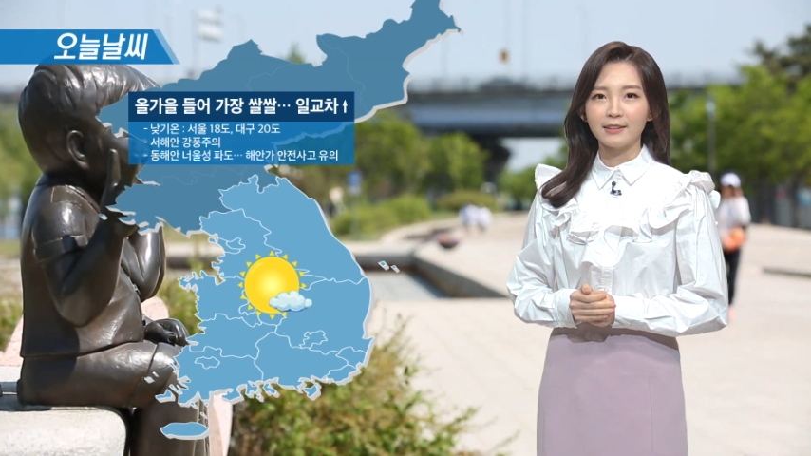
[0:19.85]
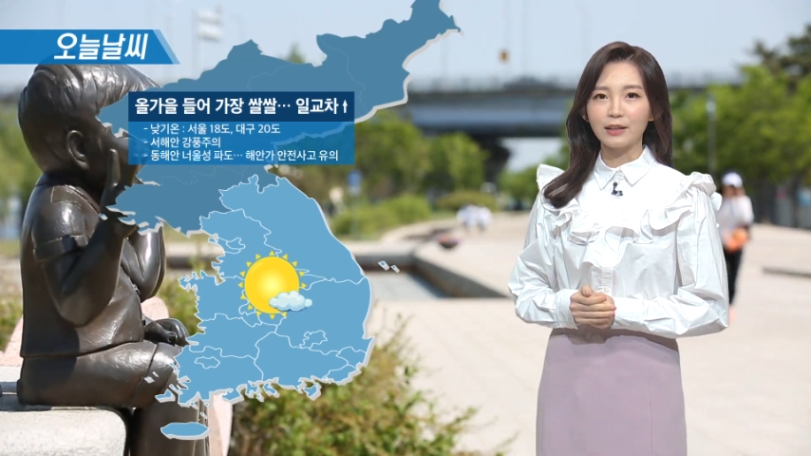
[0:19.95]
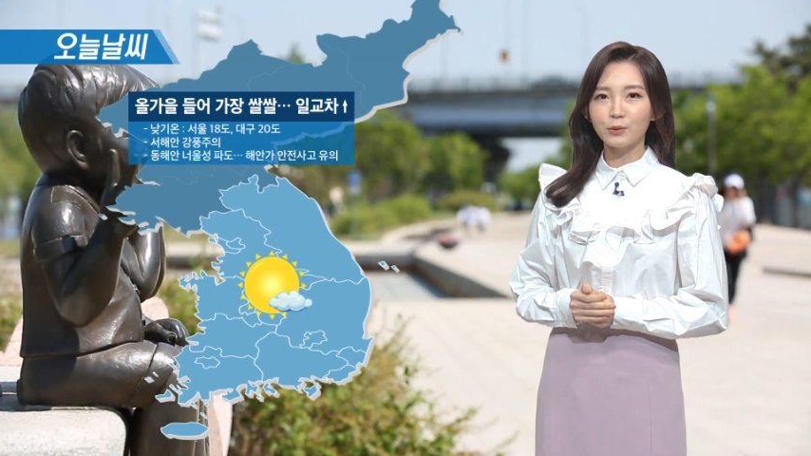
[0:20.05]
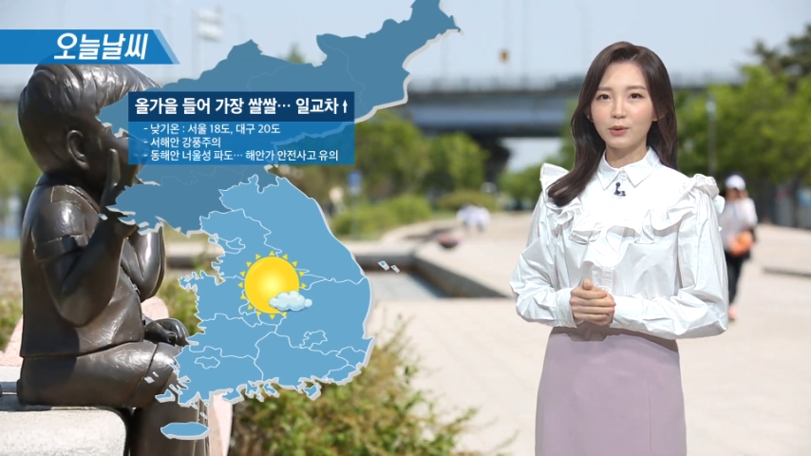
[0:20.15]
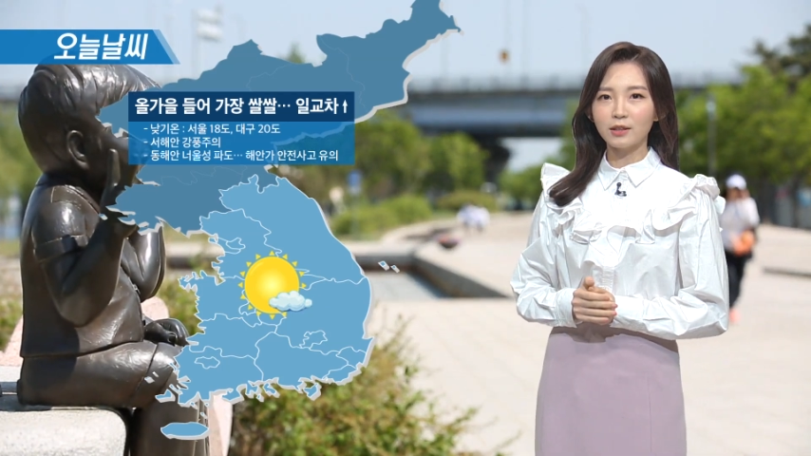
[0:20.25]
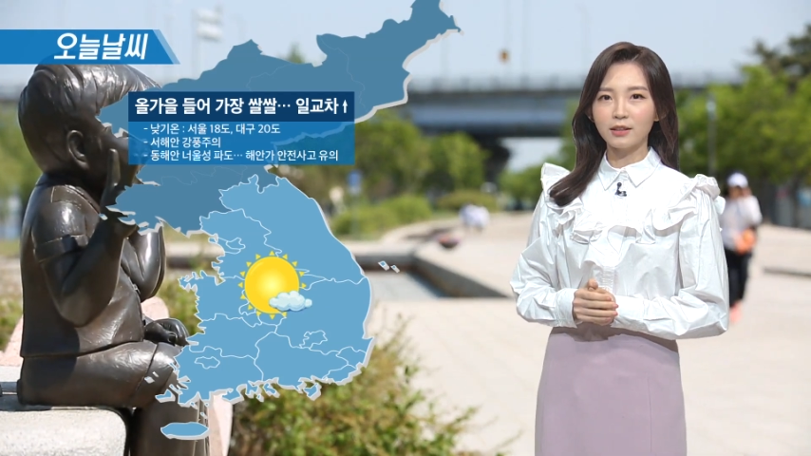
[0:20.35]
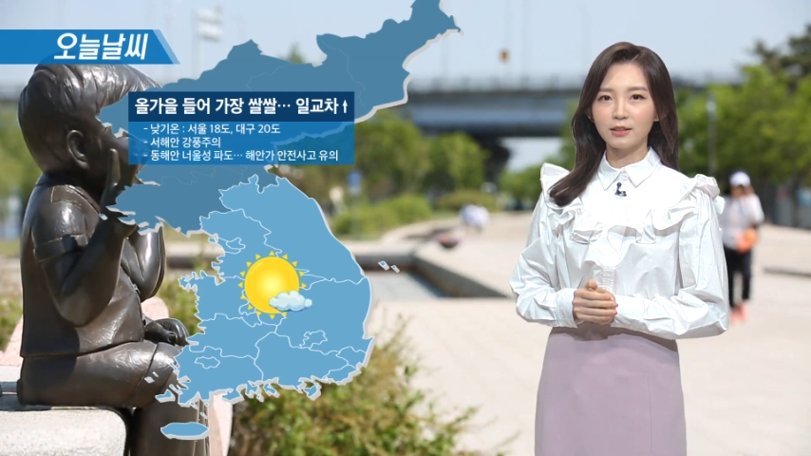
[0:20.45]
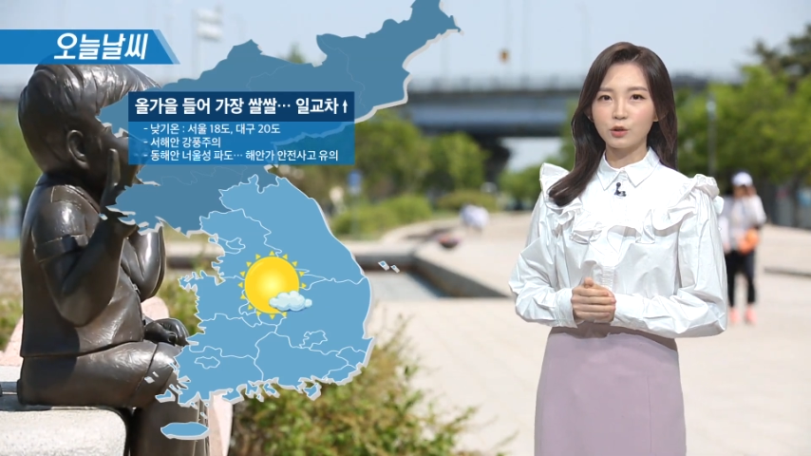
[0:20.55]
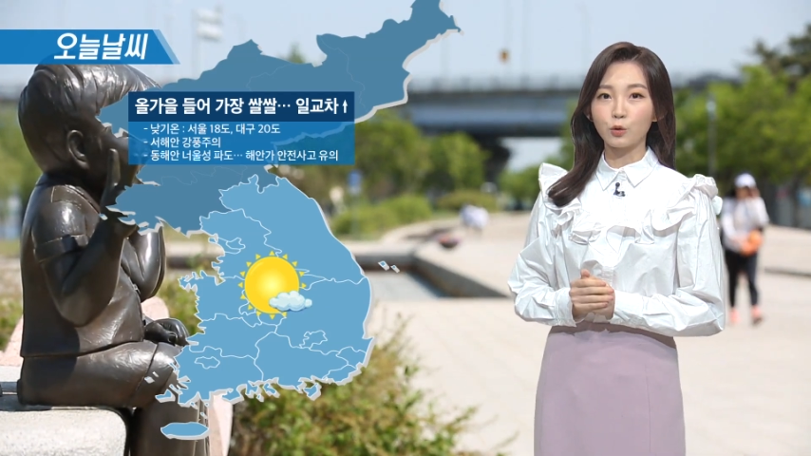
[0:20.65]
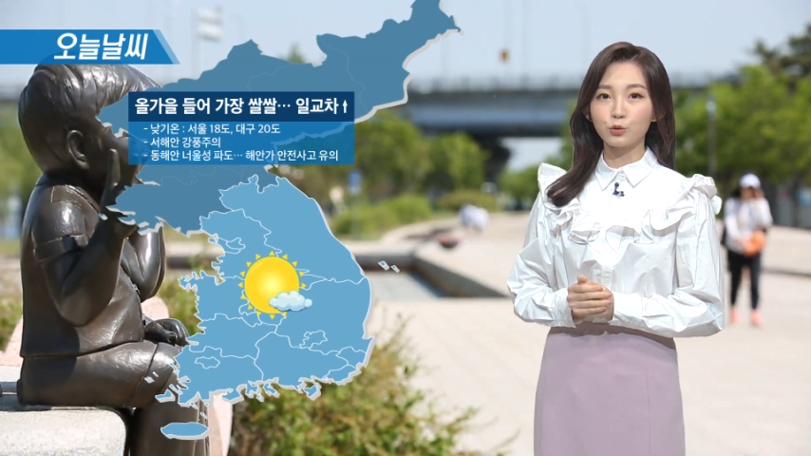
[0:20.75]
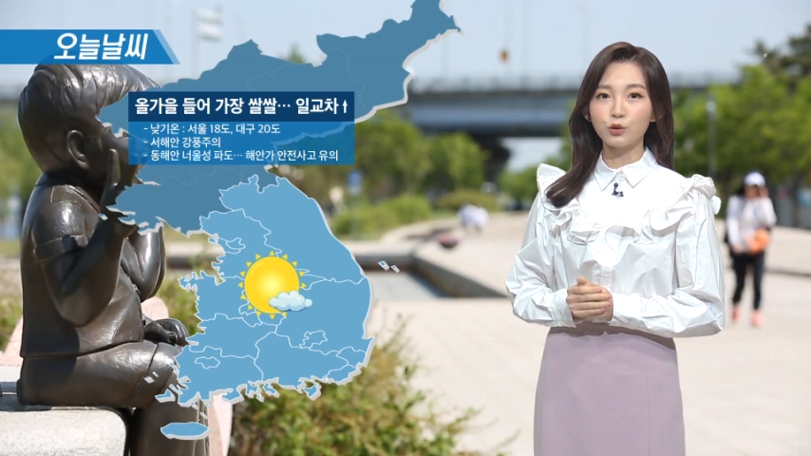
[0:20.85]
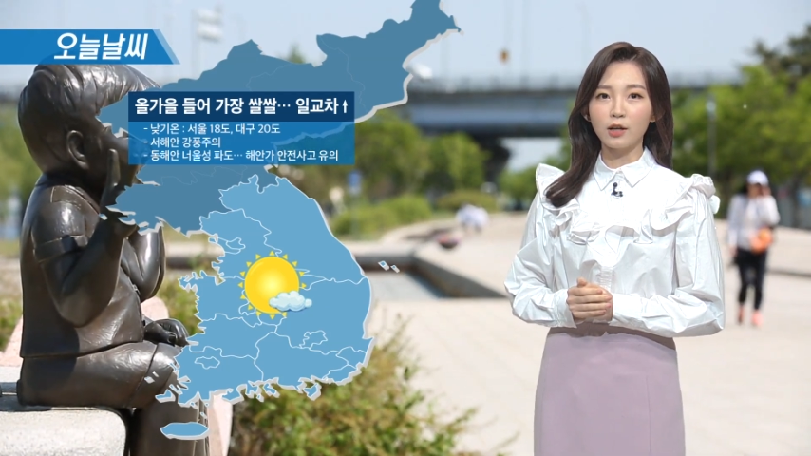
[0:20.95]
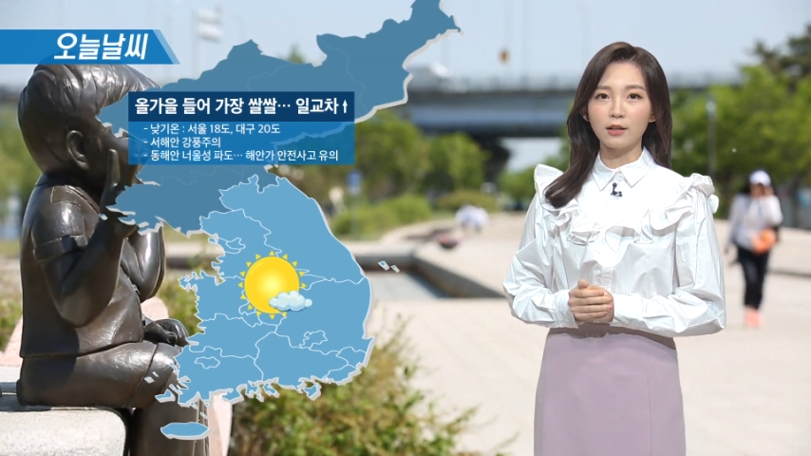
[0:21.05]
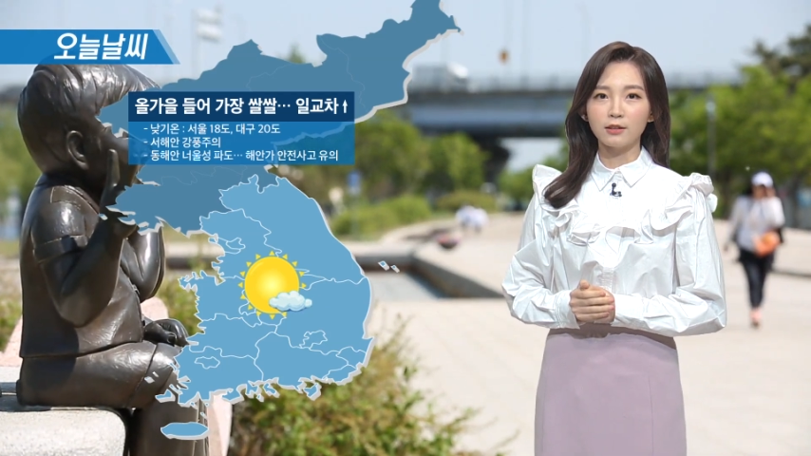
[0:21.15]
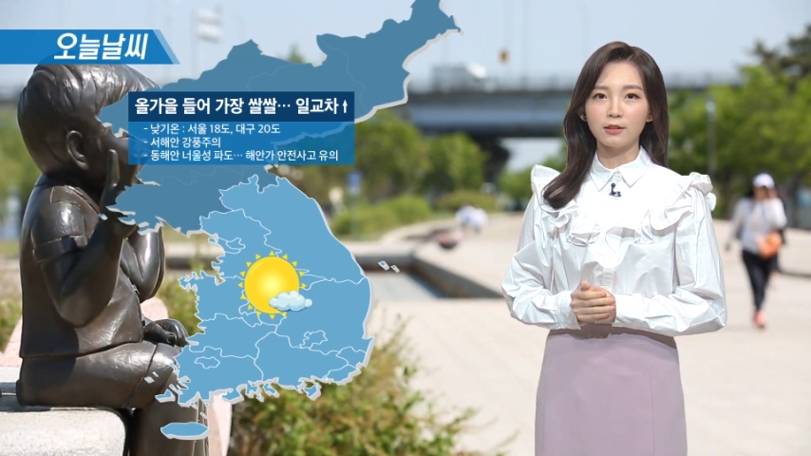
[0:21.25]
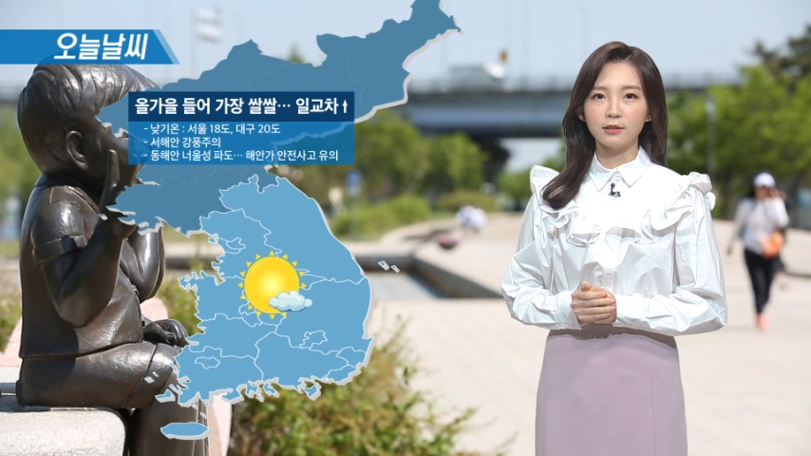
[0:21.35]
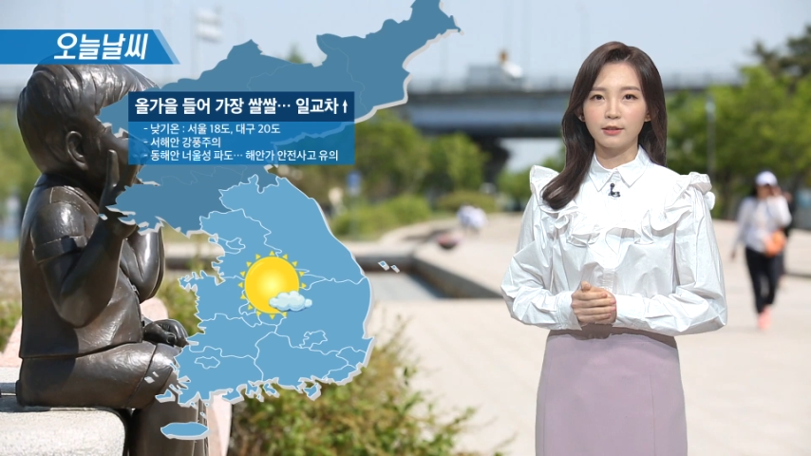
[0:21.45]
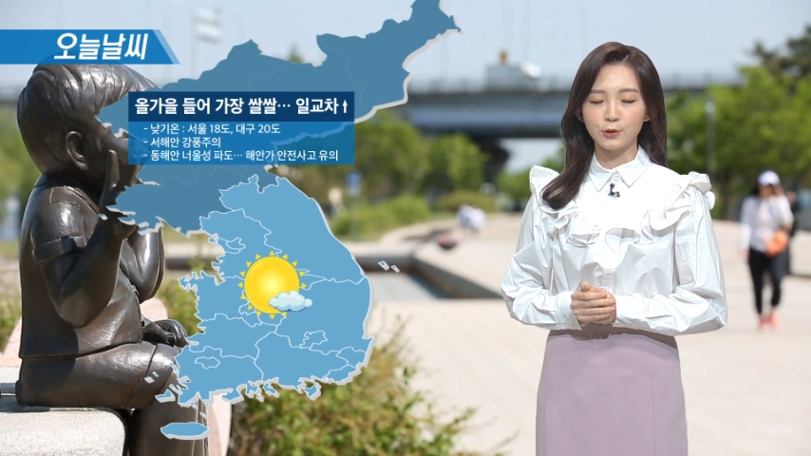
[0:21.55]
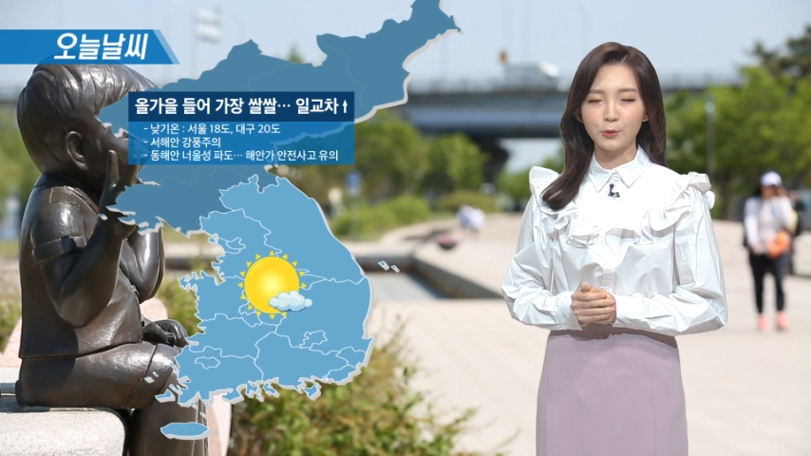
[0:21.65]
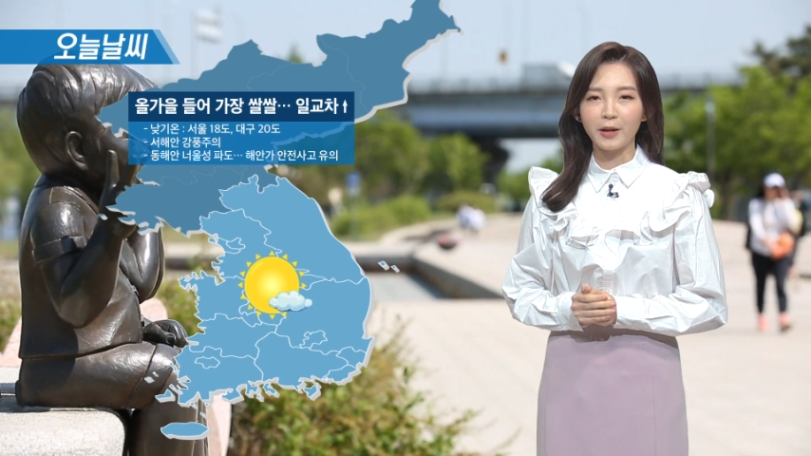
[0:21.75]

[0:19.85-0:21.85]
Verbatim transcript: 낮 동안에는 전국 하늘 대체로